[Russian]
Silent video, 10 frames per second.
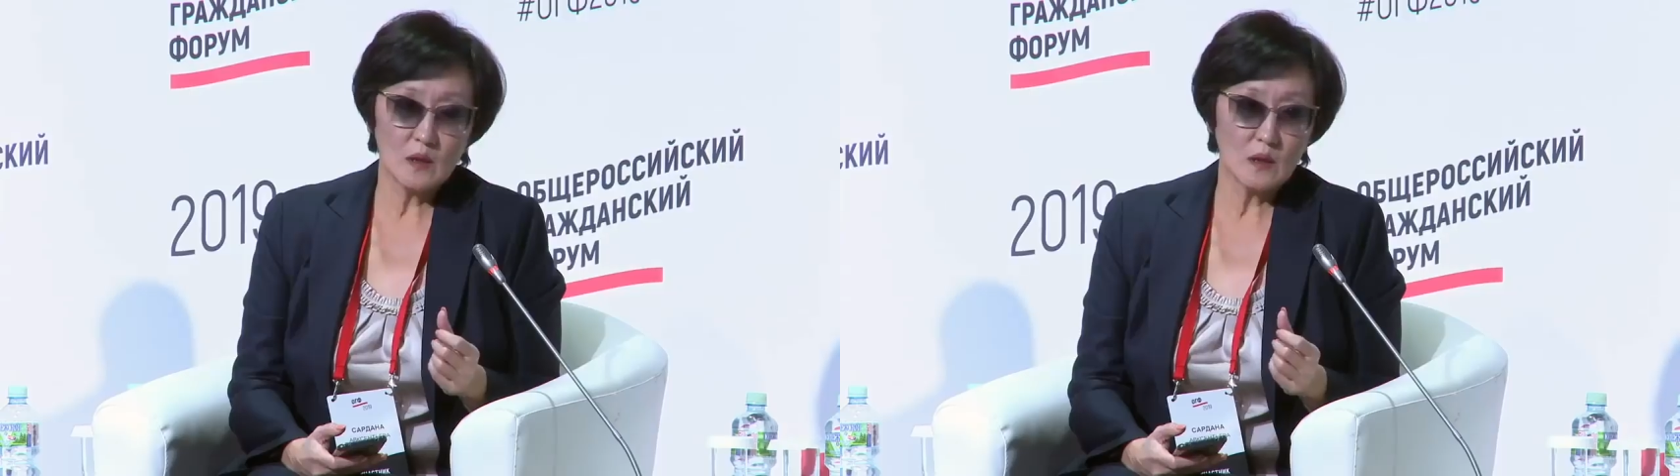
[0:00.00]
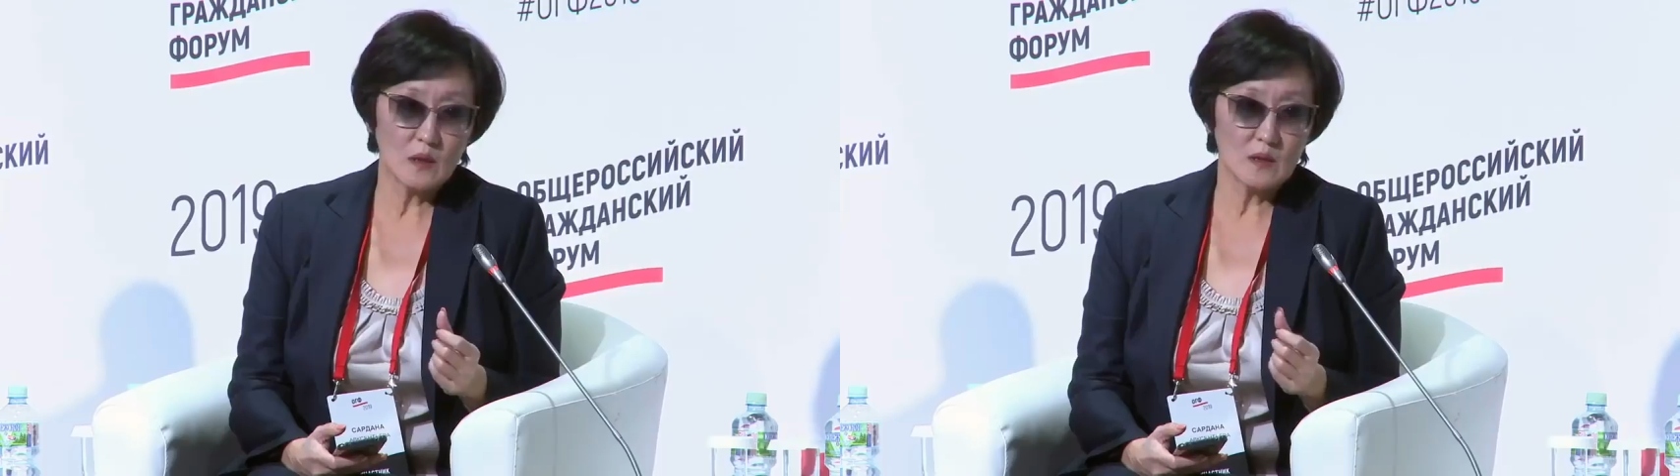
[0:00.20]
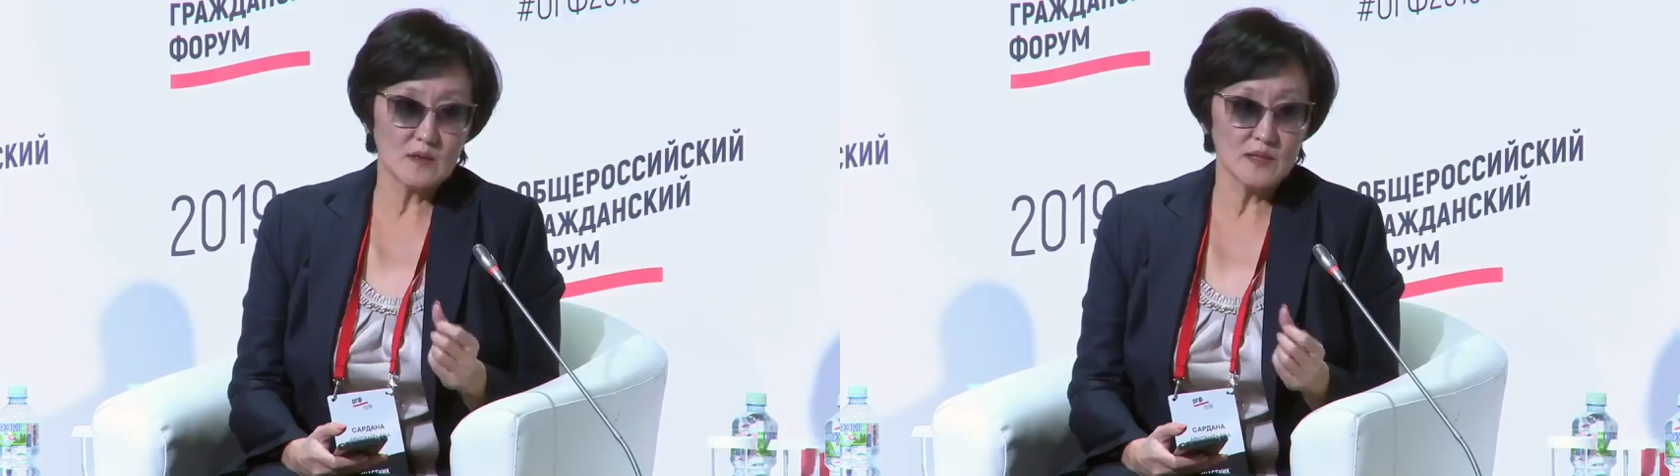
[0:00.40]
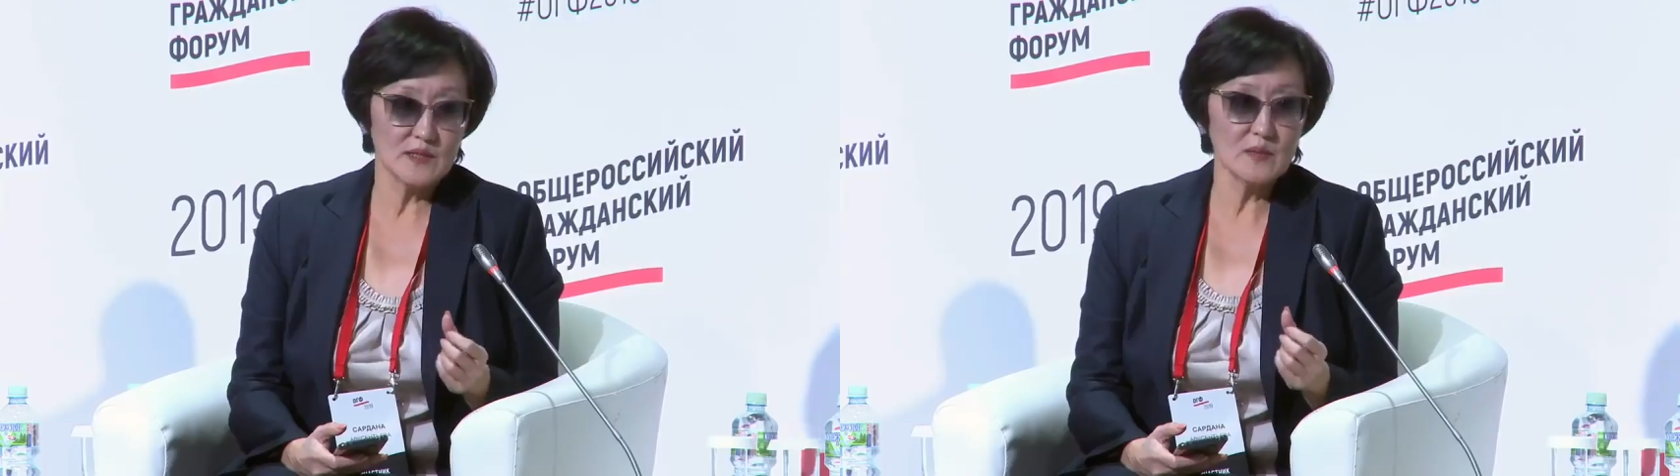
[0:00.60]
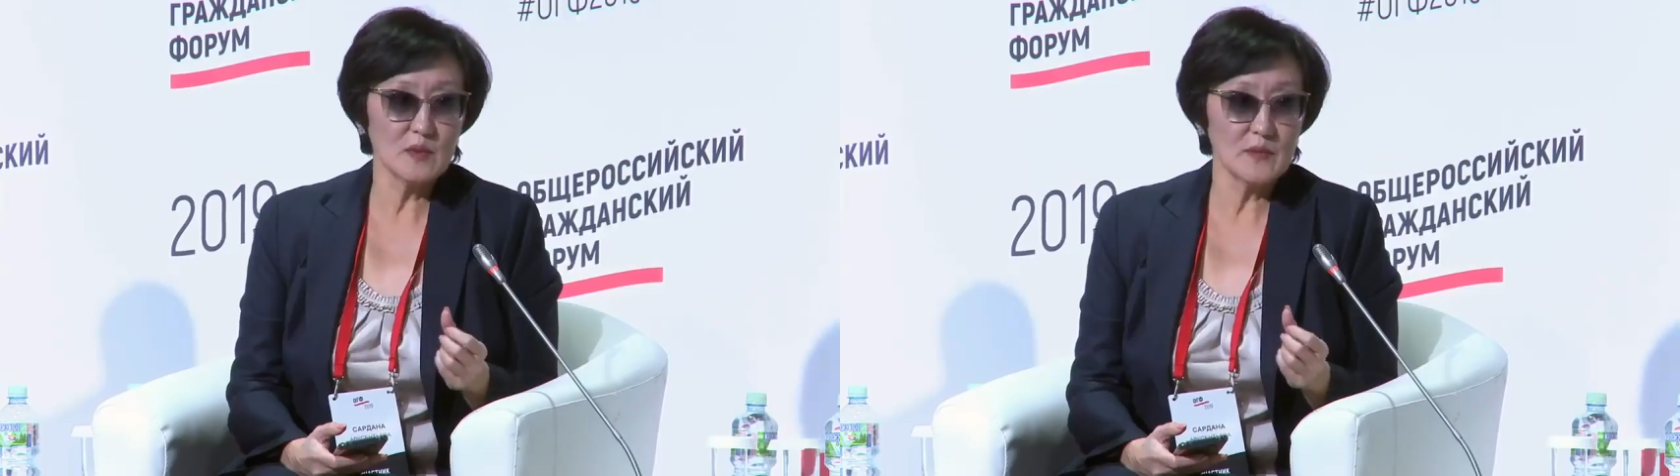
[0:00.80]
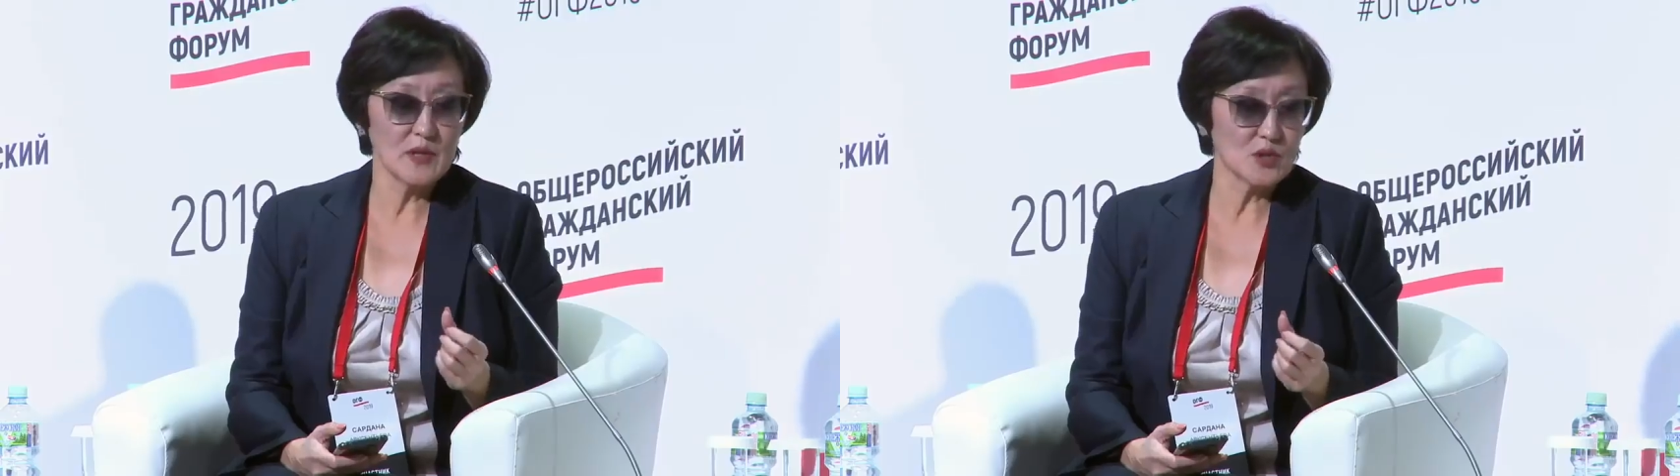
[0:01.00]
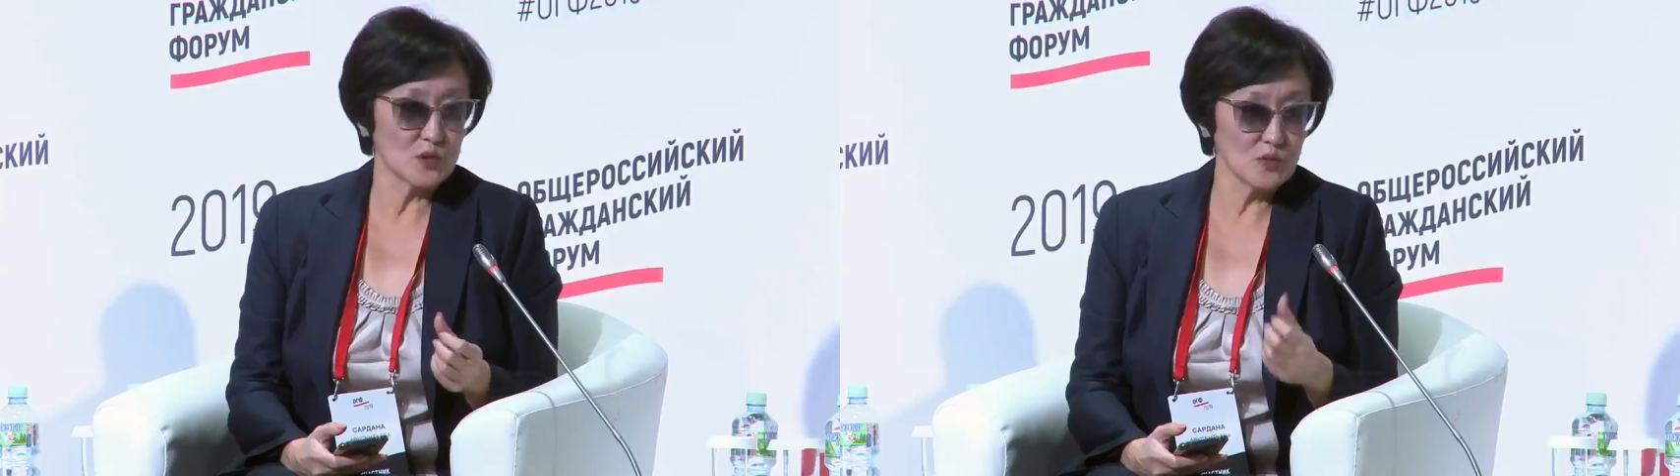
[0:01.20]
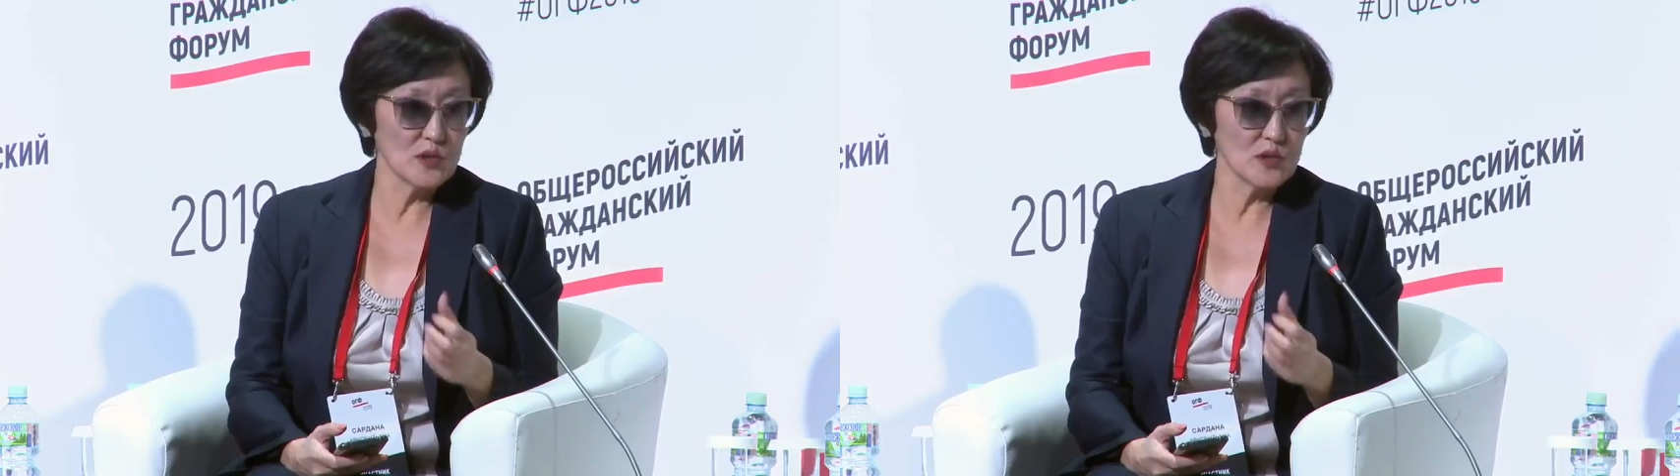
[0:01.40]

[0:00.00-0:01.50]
а, затем, опять же,